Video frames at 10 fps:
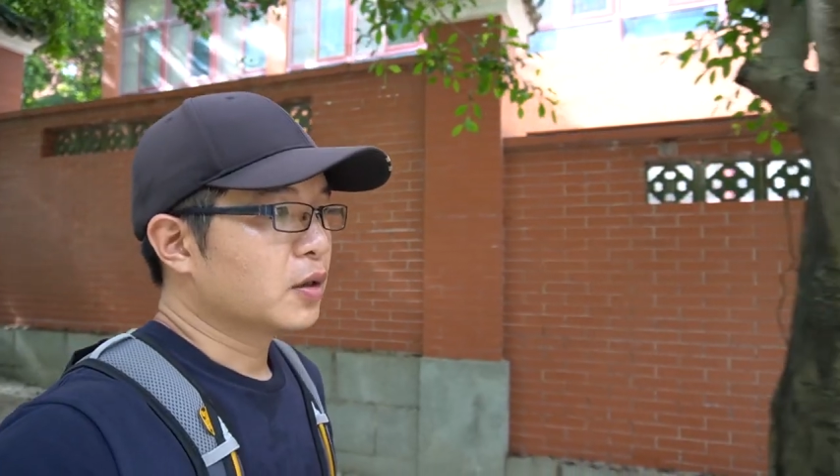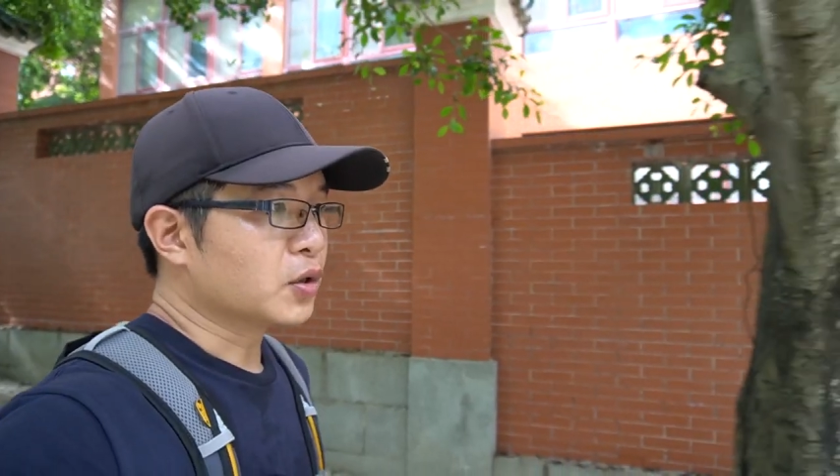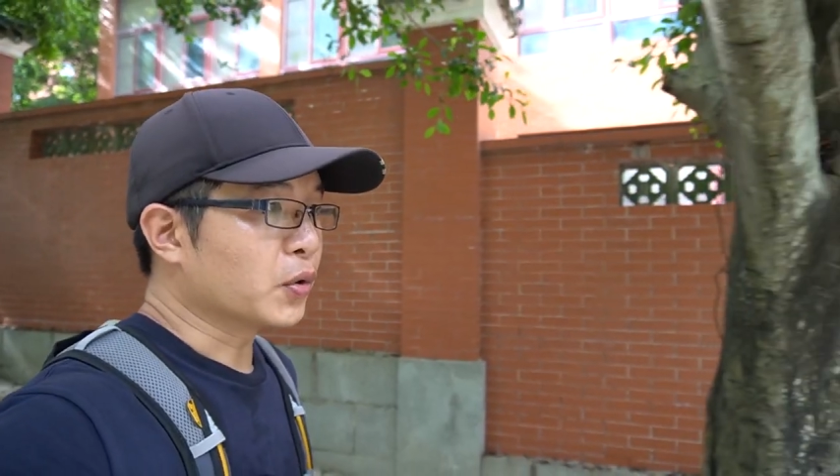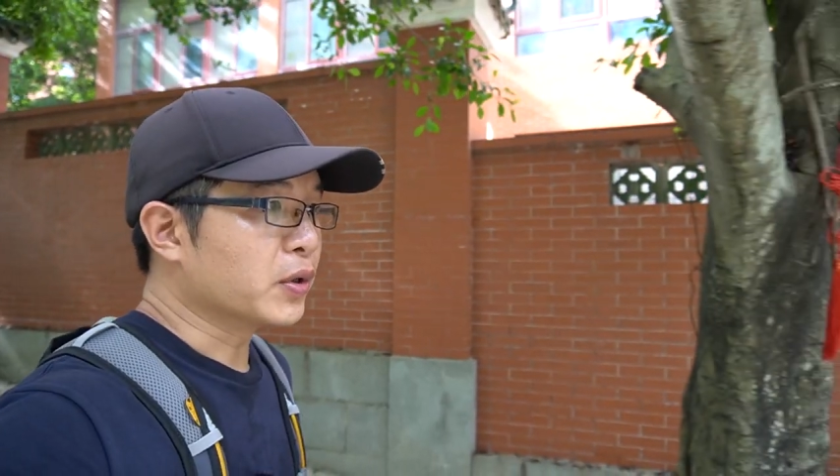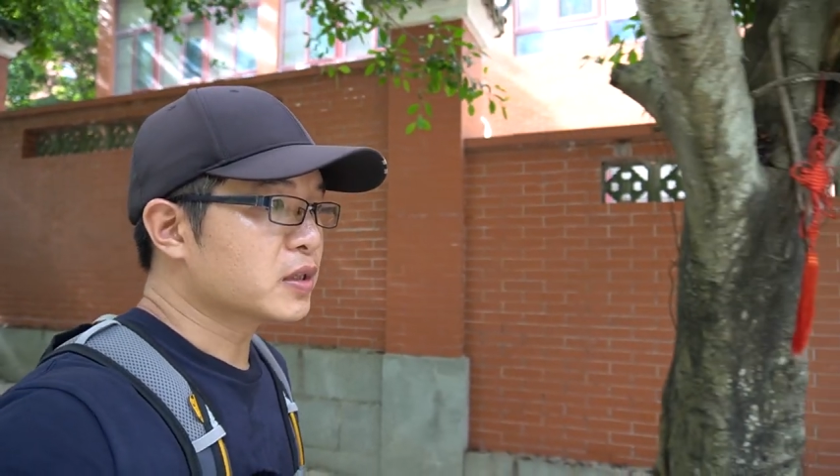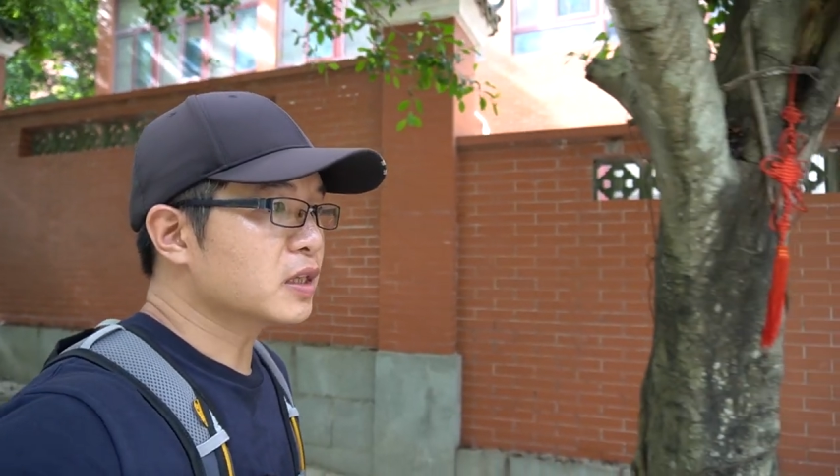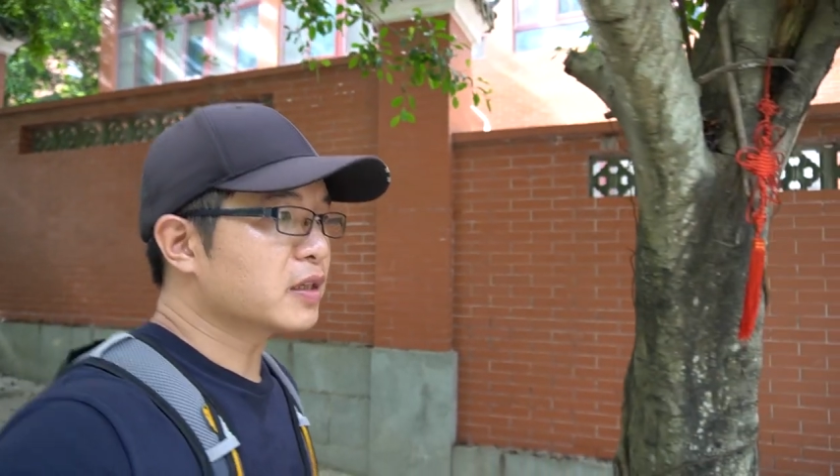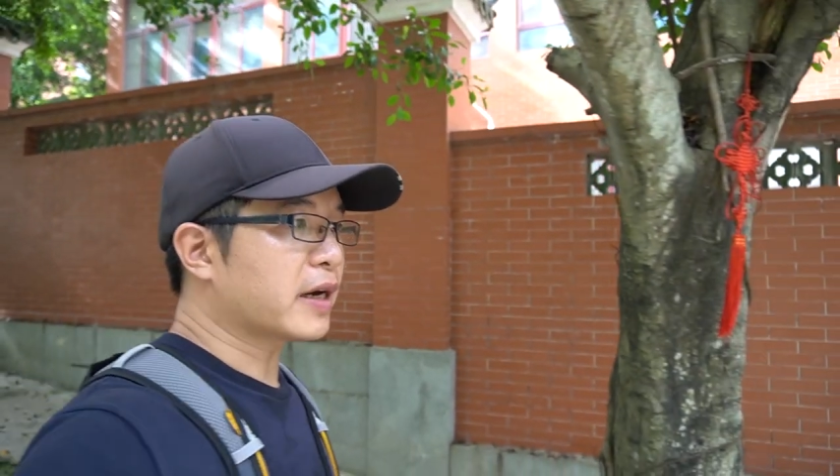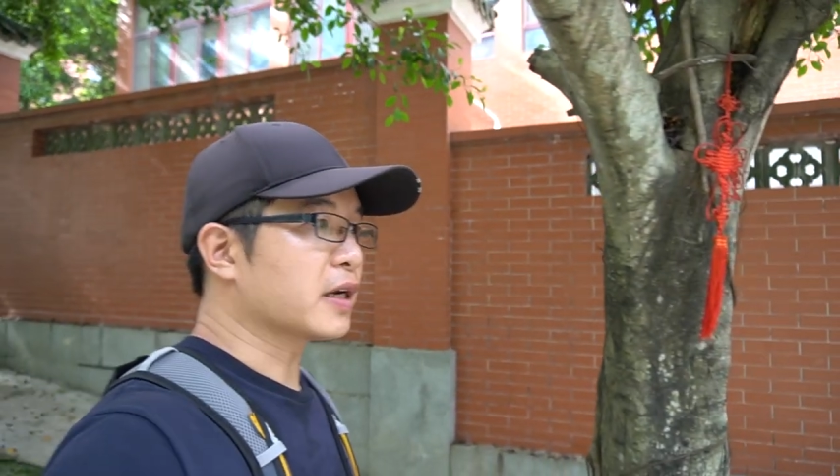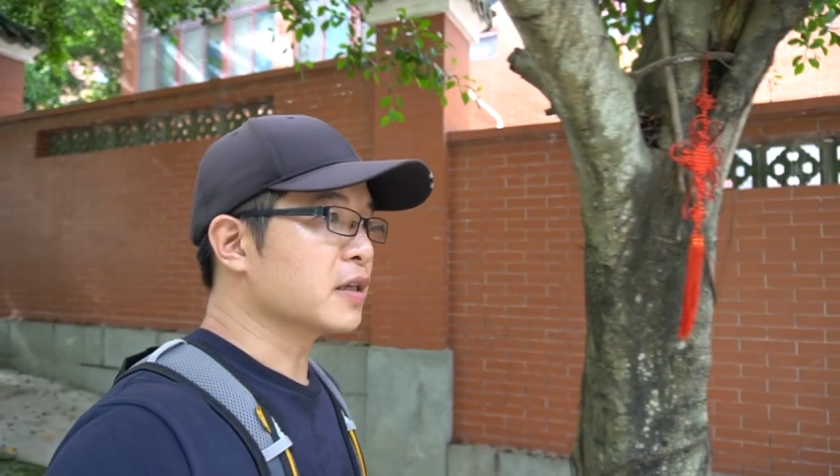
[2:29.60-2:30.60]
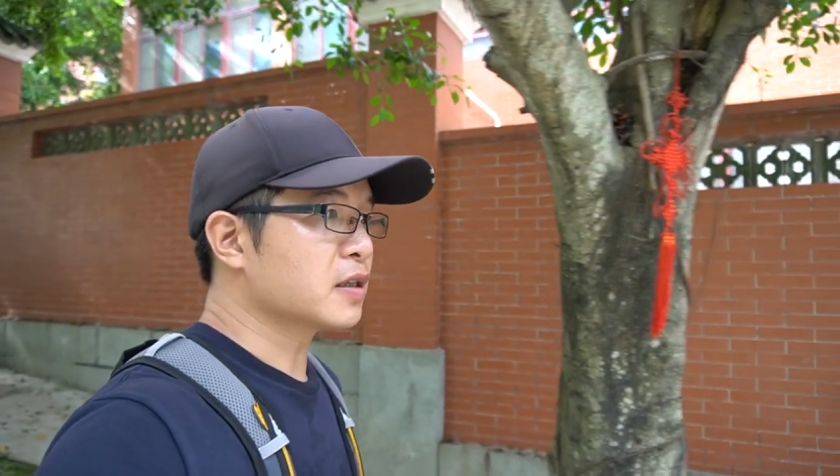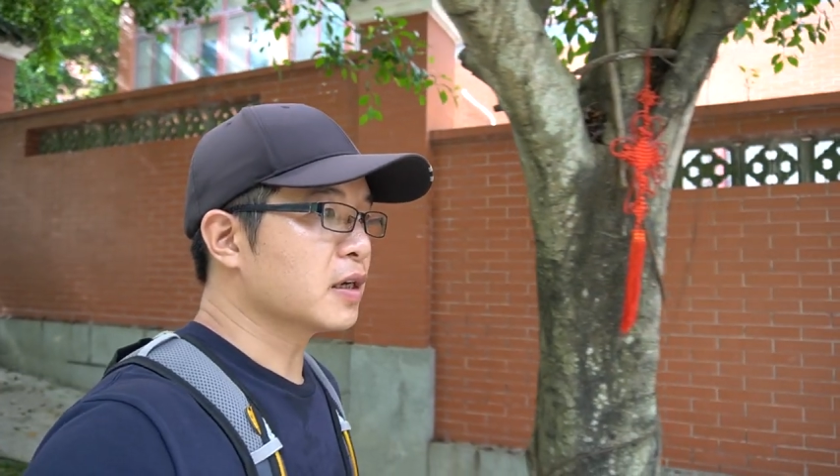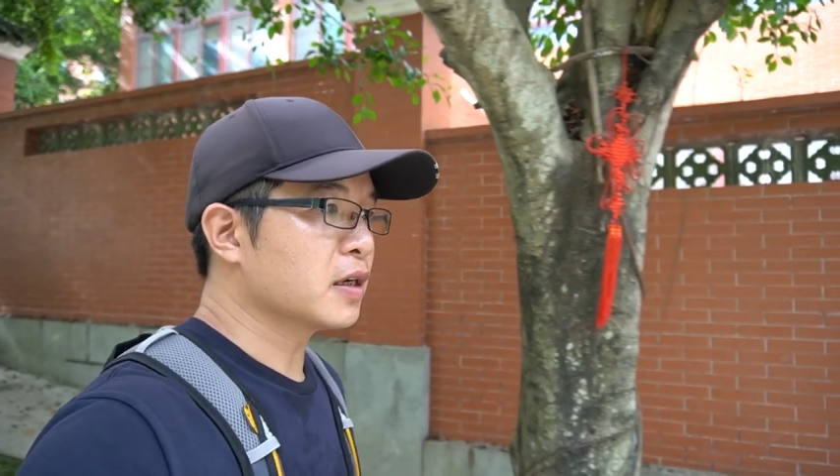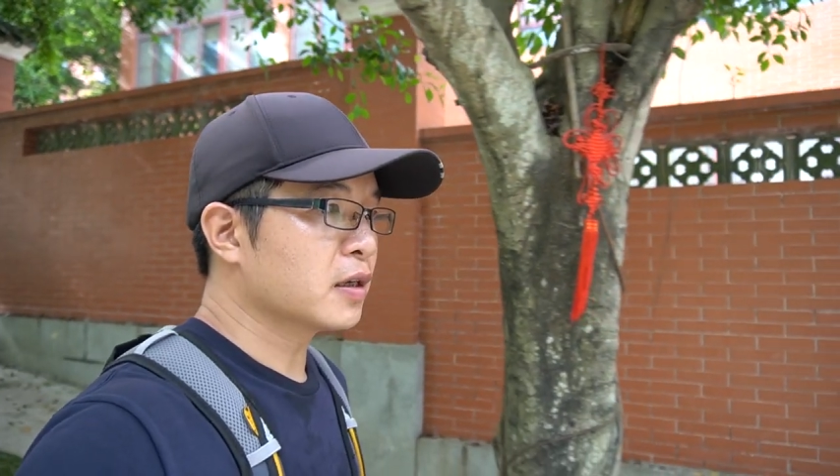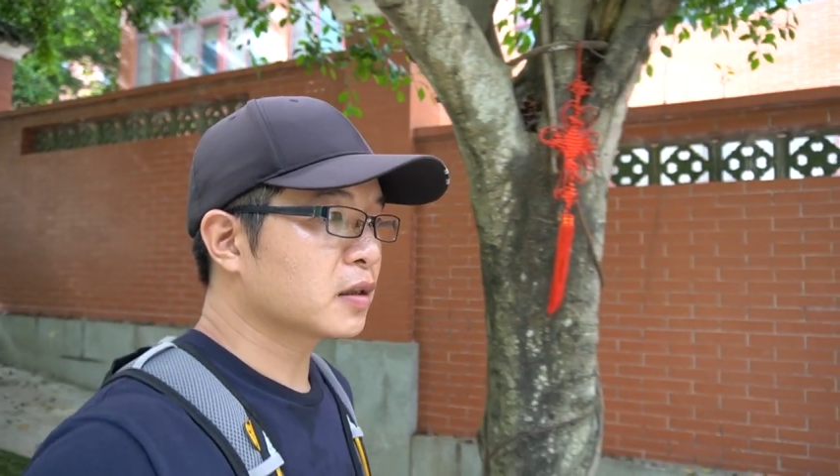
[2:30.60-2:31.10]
由于近代的一些